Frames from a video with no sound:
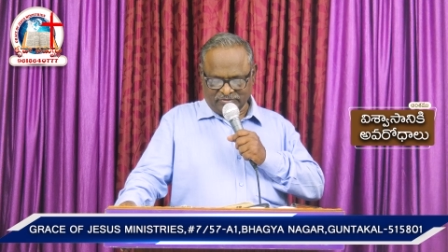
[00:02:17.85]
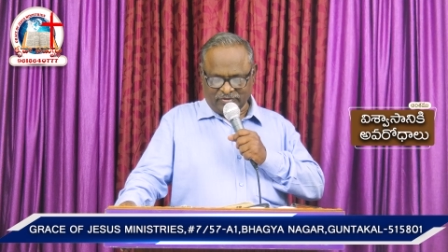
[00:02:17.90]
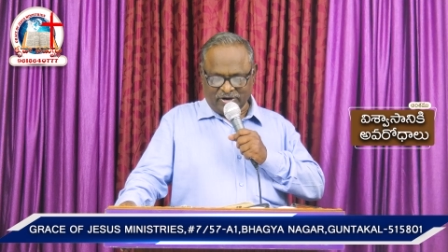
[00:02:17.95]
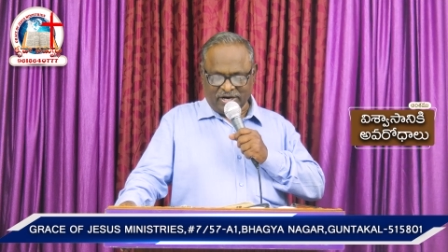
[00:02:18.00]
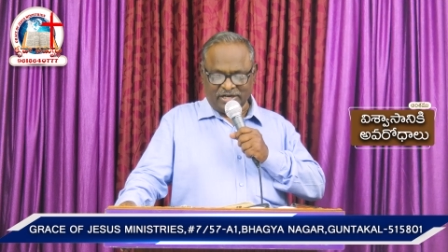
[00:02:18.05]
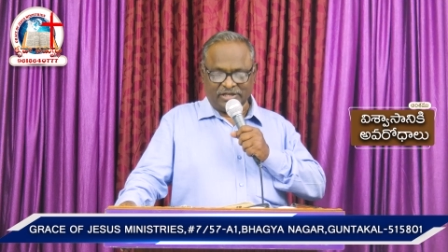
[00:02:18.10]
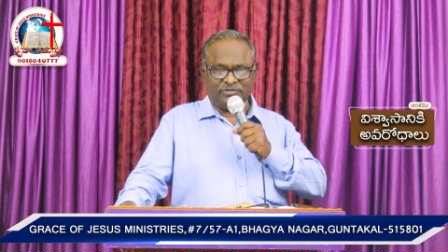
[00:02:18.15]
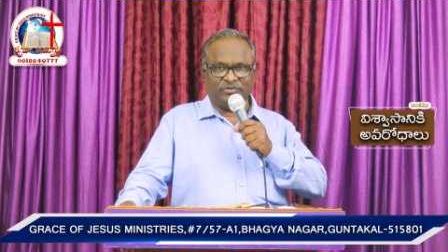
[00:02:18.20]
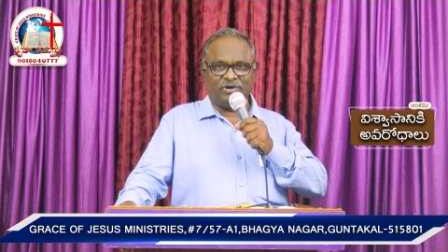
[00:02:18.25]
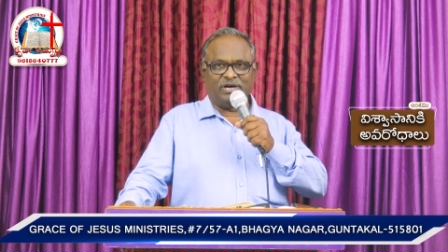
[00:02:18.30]

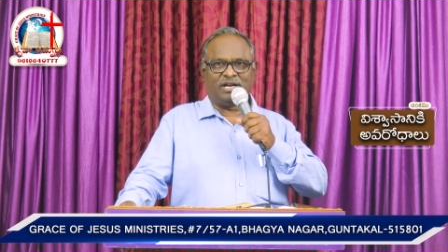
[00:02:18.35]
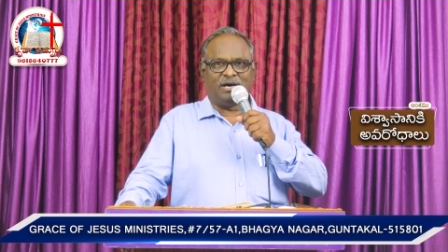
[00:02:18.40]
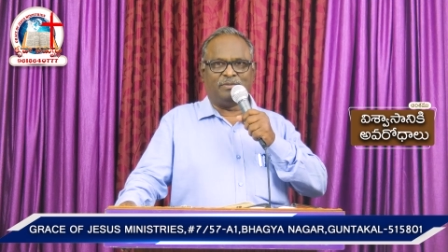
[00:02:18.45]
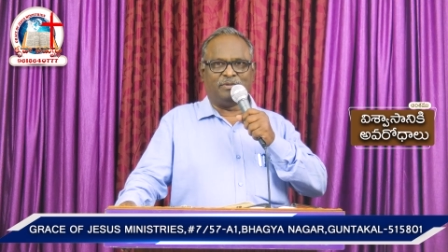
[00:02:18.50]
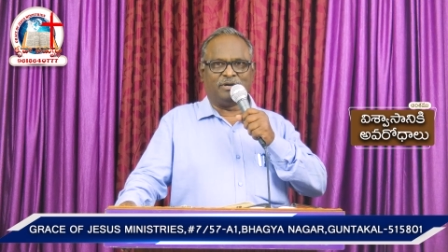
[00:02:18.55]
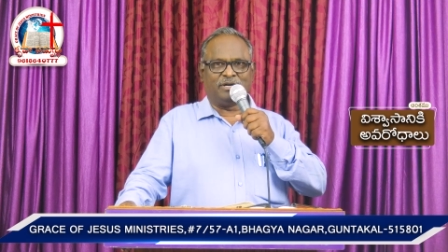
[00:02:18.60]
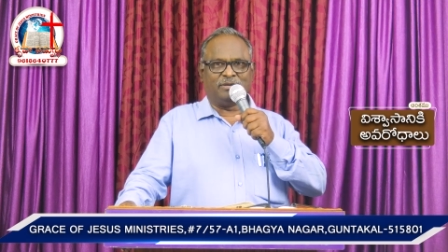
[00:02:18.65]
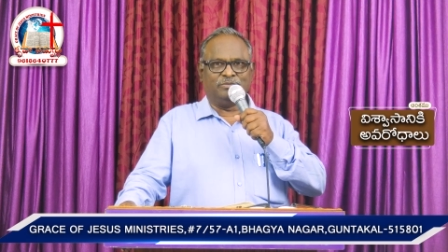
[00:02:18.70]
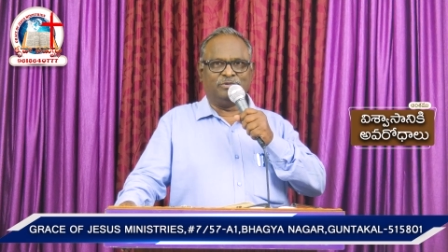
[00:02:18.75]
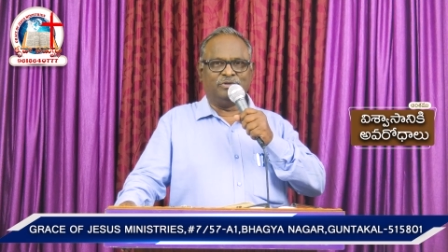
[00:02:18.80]
వాటి ద్వారా
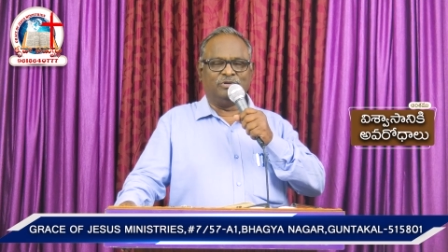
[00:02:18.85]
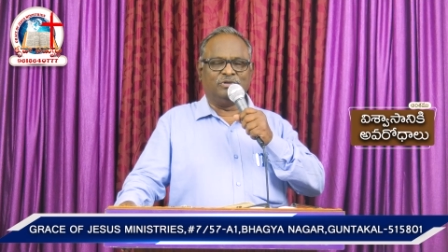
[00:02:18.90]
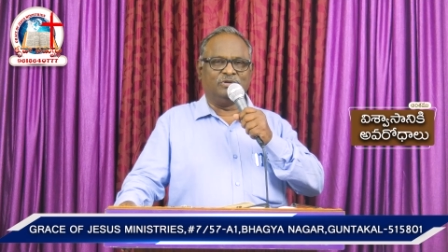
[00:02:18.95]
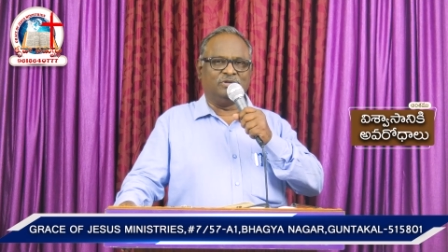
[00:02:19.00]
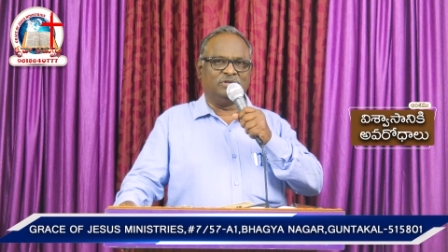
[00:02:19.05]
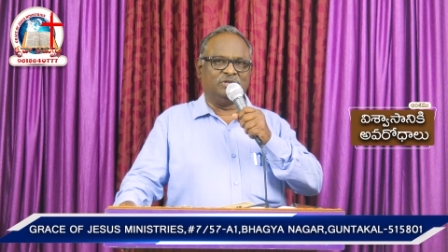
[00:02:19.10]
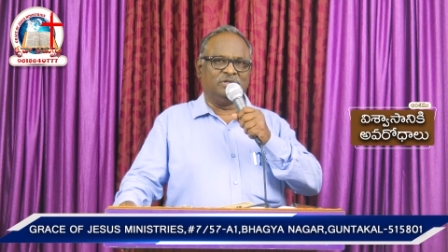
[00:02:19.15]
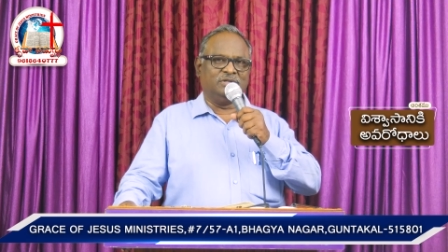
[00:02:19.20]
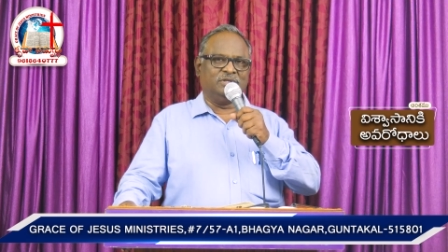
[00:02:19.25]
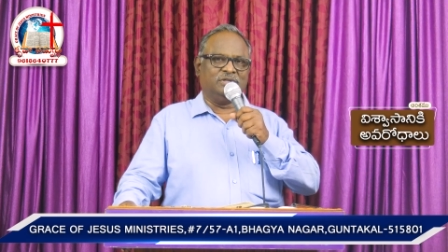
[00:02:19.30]
మనము
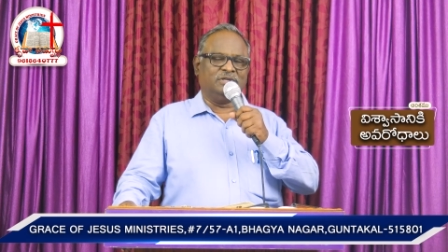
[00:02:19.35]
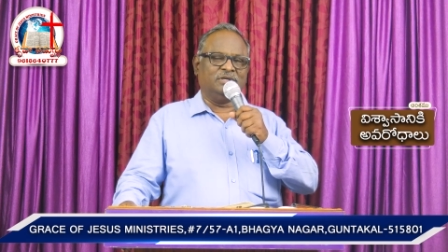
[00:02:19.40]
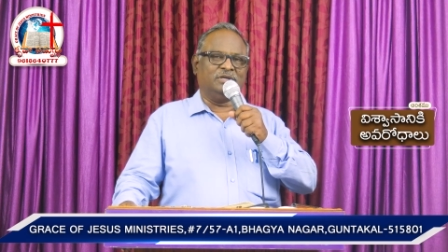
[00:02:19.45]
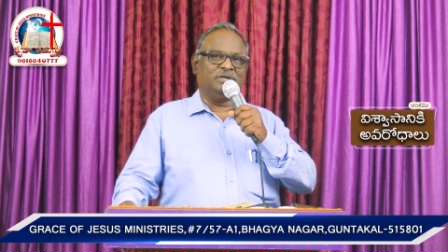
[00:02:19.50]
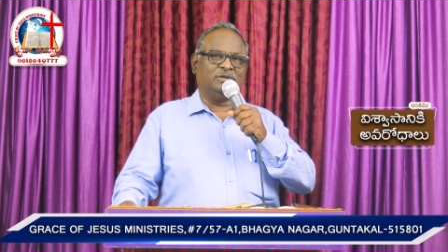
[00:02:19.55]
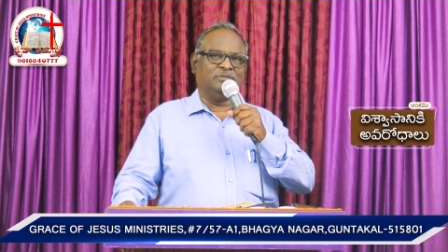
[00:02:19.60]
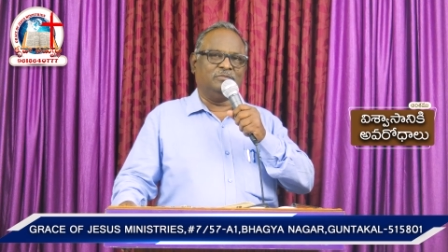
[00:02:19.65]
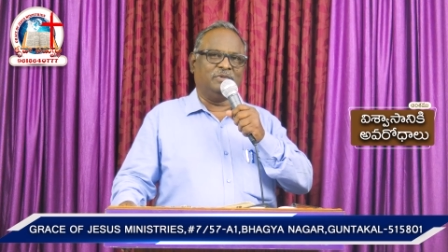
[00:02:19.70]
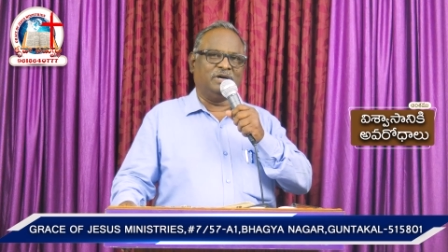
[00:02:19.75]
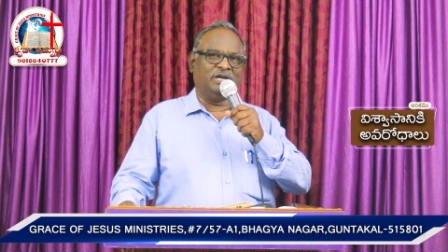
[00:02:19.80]

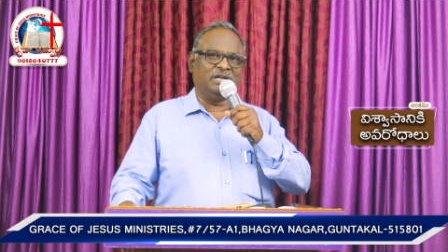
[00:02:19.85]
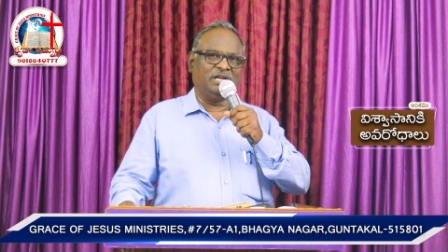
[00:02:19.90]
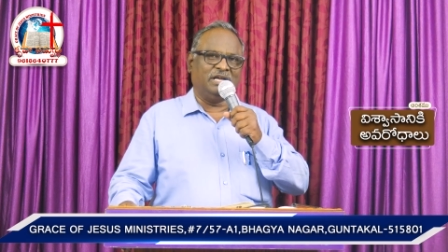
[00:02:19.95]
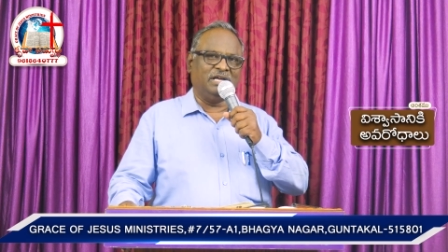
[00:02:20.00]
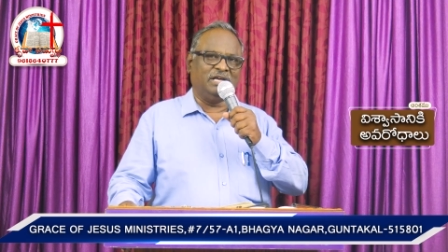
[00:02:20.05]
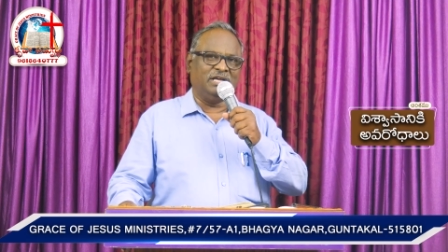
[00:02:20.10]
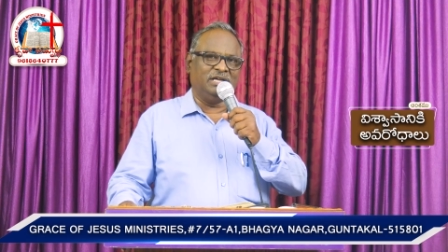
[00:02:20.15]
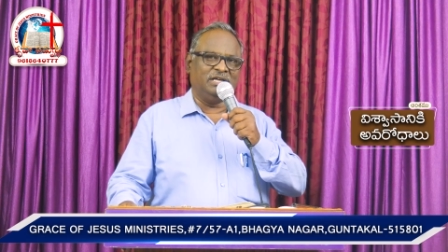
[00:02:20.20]
మరి